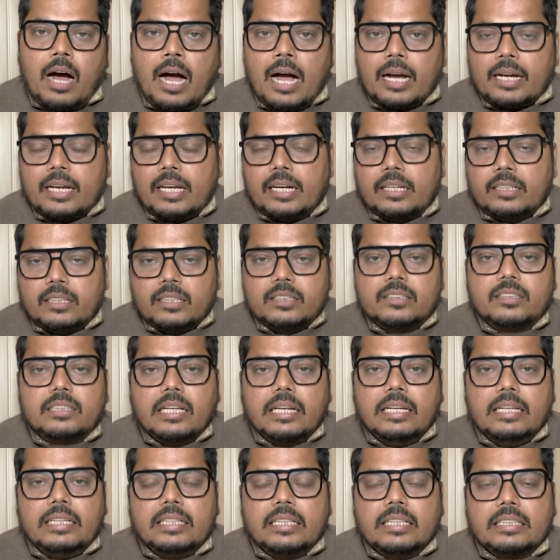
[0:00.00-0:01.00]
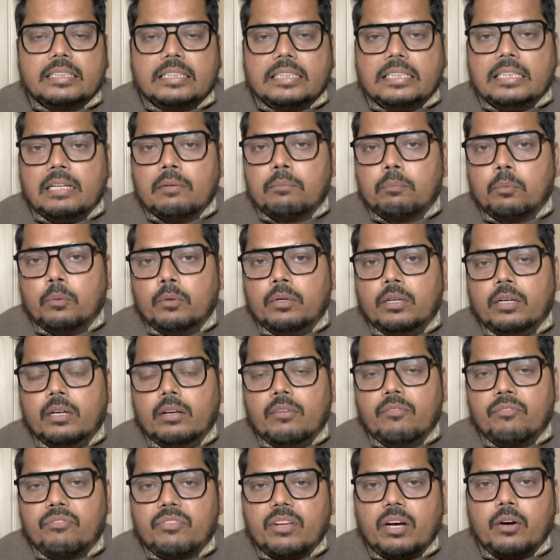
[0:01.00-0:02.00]
आखिर किस तरीके से ये पूरी
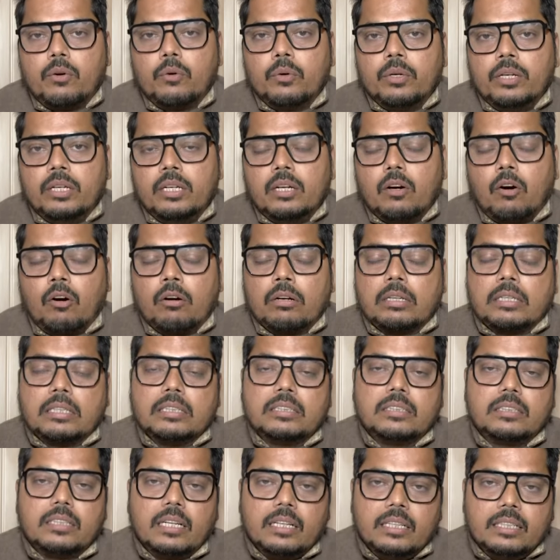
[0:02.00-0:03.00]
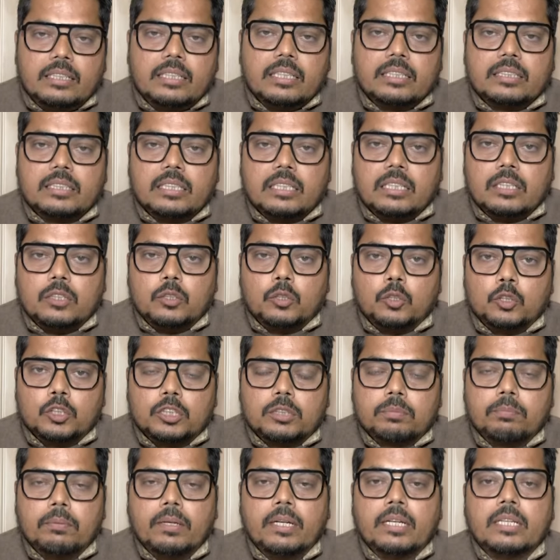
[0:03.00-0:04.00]
हिंसा हुई और किस तरीके से
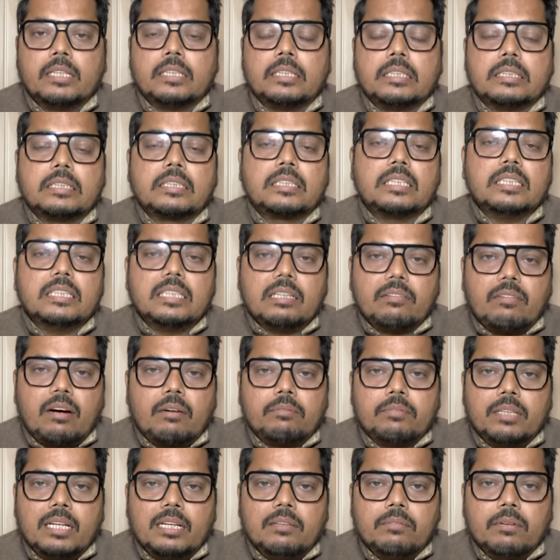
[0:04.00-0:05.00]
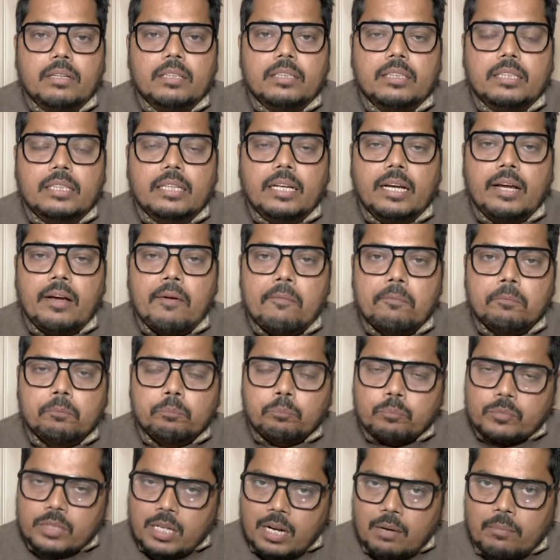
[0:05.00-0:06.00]
उसमें किसकी जवाबदेही बनती है
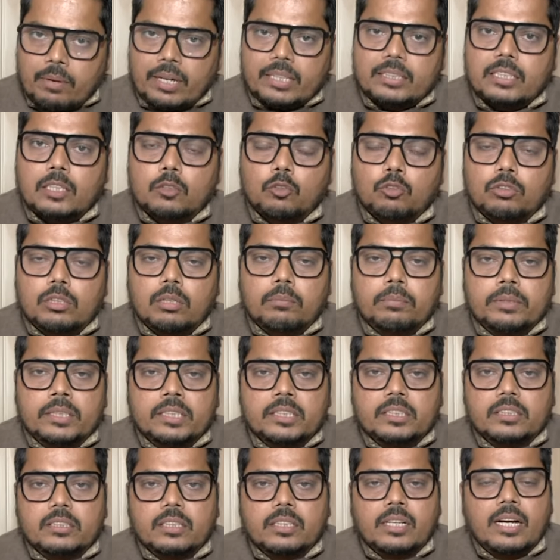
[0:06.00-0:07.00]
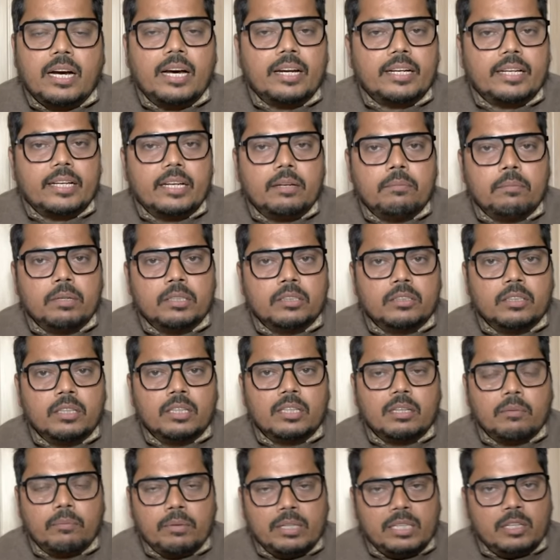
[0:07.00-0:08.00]
हमारे साथ उत्तर प्रदेश सरकार के मंत्री
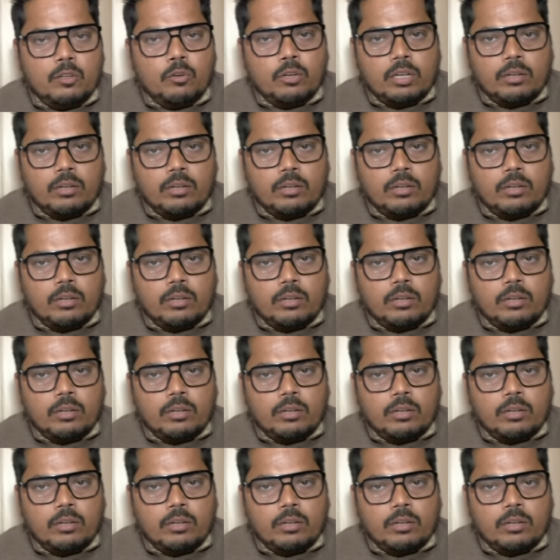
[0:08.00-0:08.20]
कपिल देव